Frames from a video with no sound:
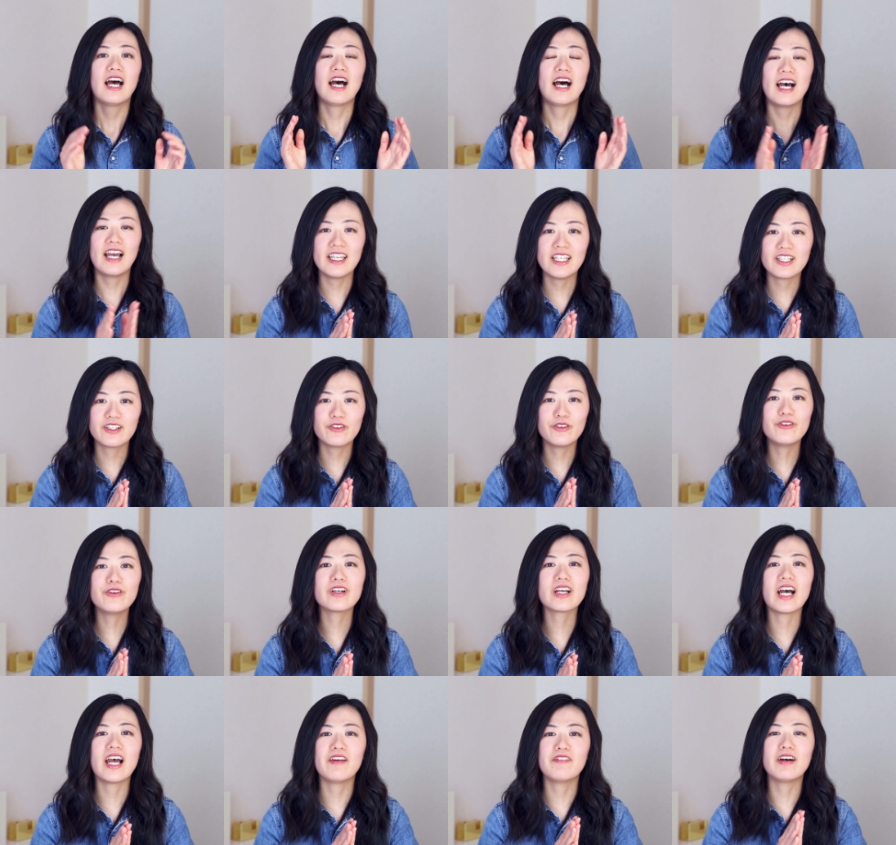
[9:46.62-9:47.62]
はい今
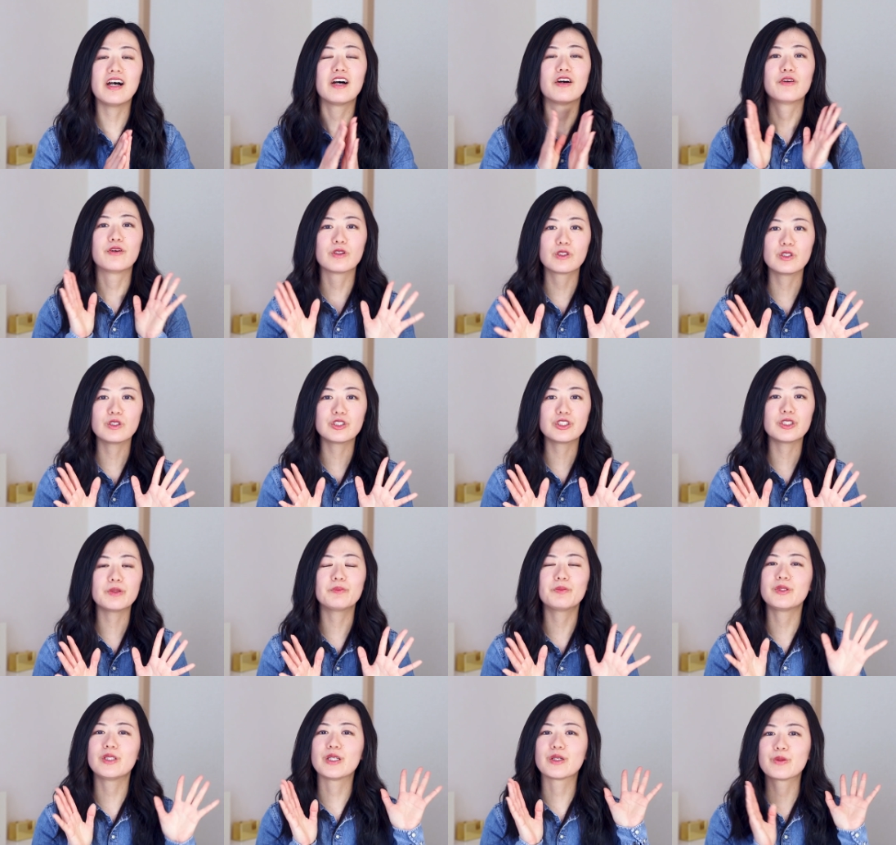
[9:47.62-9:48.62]
回は
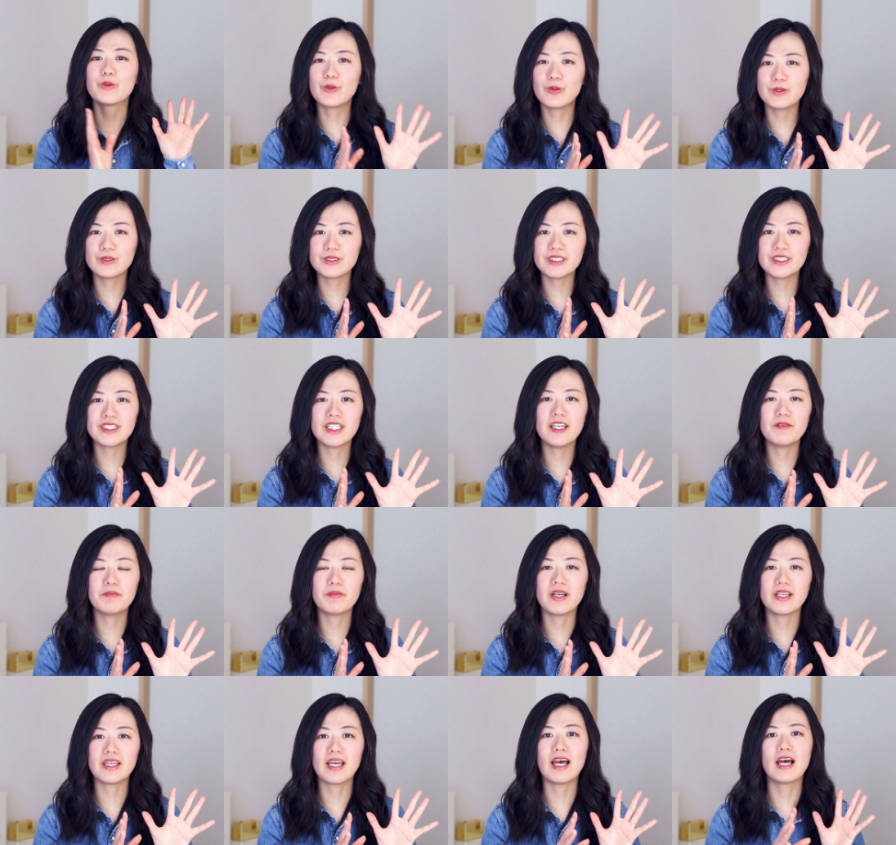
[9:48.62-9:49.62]
フォトショップで工事現
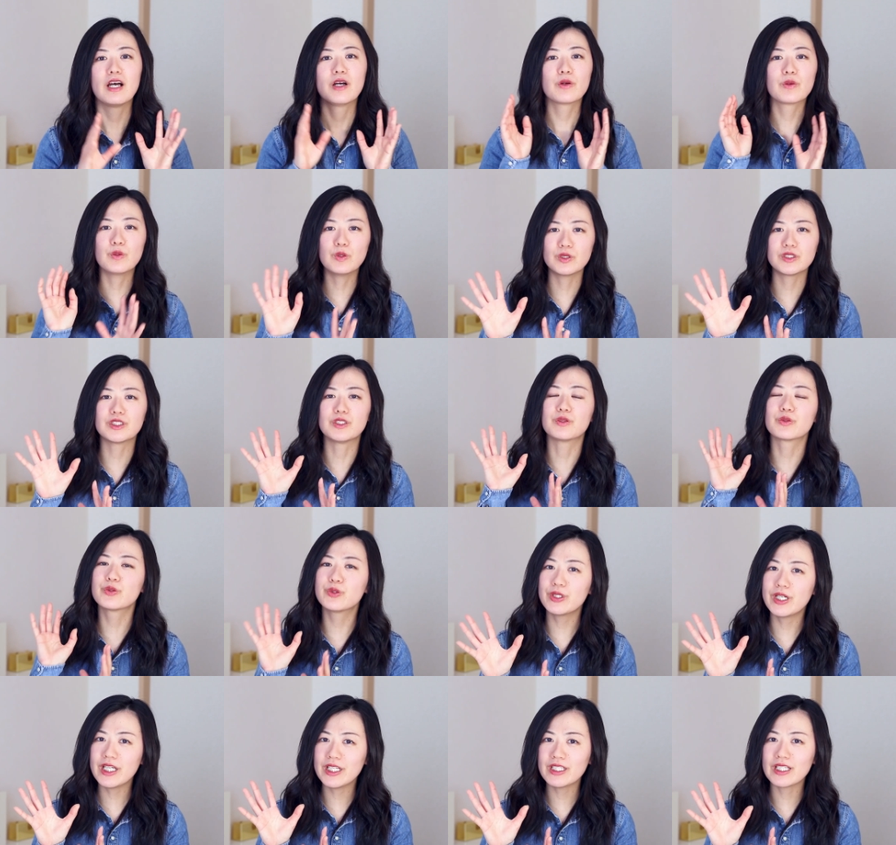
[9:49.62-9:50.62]
場や当時の
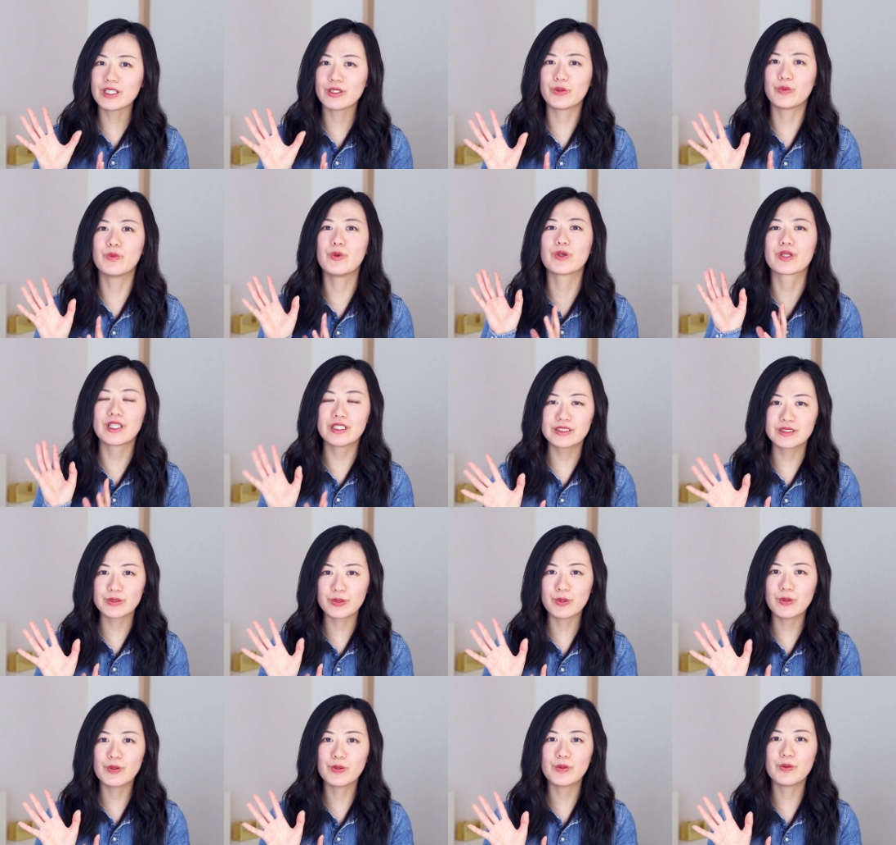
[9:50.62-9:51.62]
クレーンなどを消す
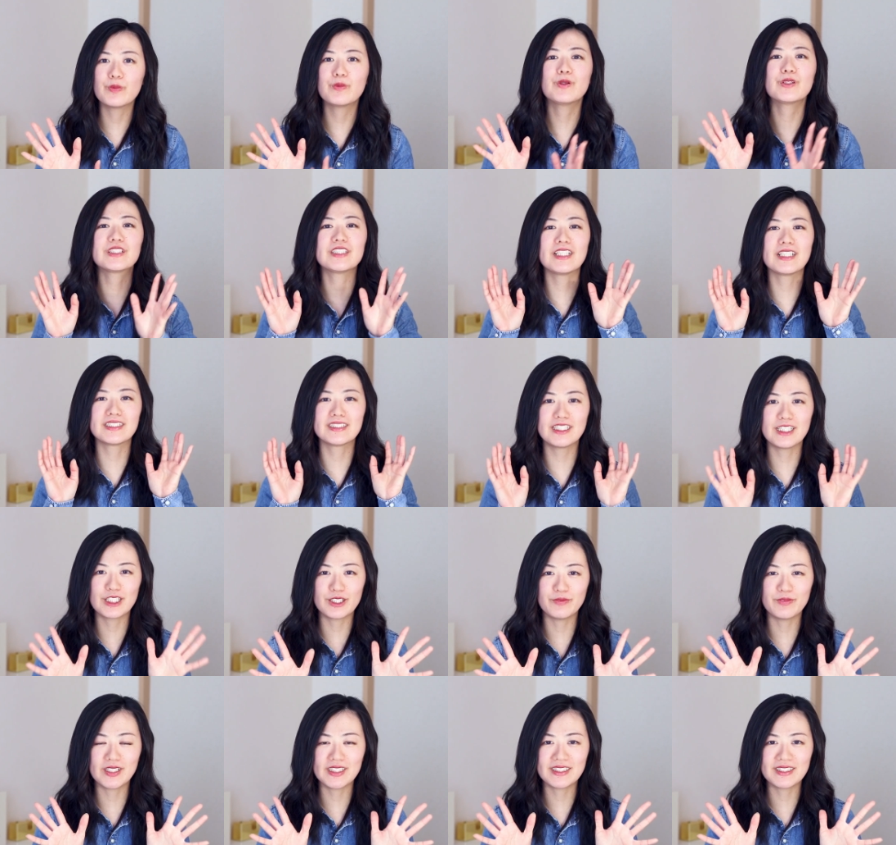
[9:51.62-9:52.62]
方法をシェアして
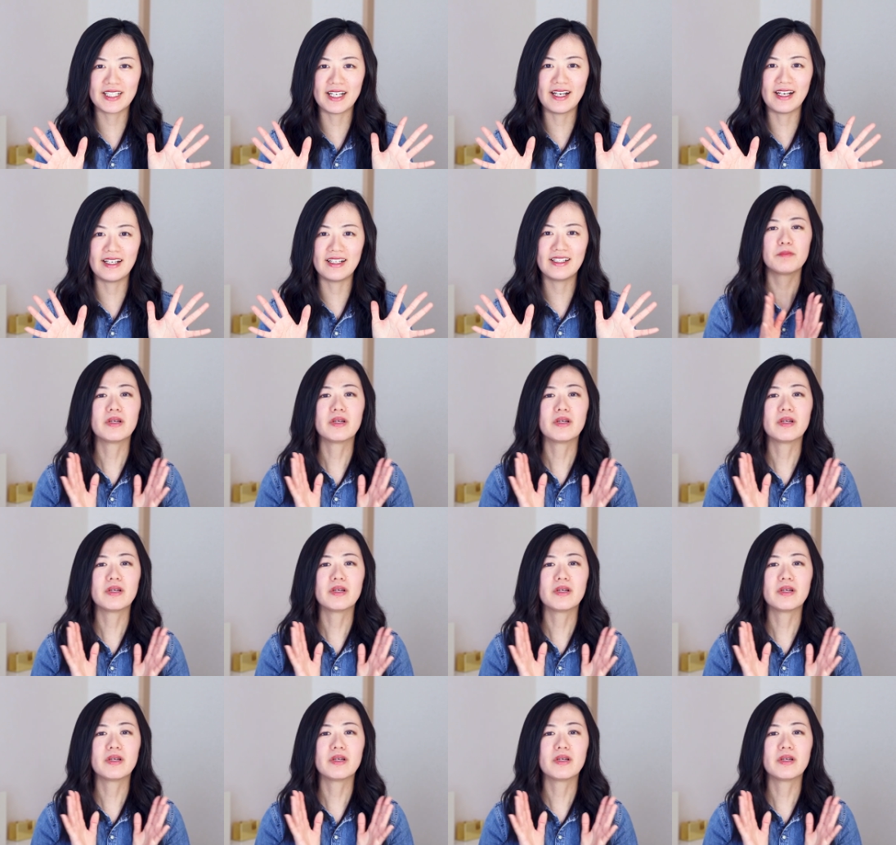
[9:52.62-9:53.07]
きました、